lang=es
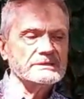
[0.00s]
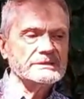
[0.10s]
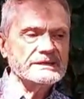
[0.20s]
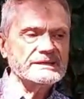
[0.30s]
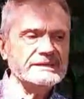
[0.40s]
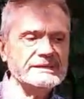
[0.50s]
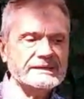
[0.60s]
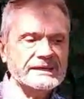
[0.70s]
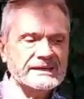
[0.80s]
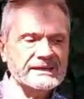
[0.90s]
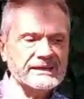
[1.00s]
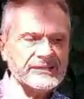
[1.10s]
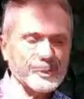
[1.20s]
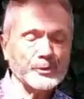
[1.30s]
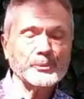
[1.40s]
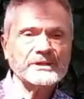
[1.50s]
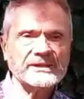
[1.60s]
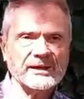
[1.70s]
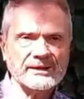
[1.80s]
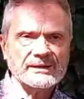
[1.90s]
tiene que
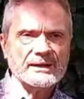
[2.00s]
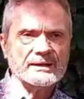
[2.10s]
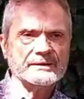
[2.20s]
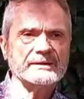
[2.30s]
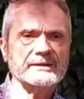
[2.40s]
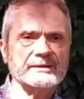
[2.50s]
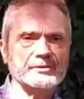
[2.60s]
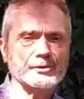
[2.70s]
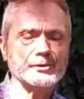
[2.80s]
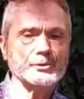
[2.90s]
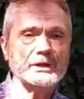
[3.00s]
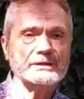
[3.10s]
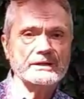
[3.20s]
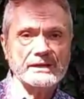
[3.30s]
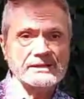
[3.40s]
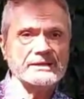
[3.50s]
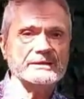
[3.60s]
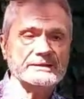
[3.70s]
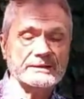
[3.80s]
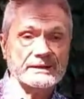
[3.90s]
orbitar alrededor de una estrella, en
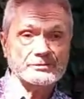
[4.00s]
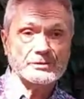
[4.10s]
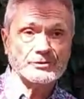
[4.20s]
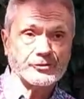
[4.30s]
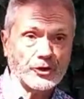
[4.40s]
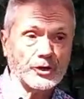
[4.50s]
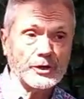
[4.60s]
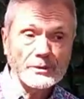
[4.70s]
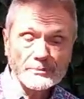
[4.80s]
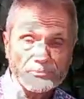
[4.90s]
este caso el Sol,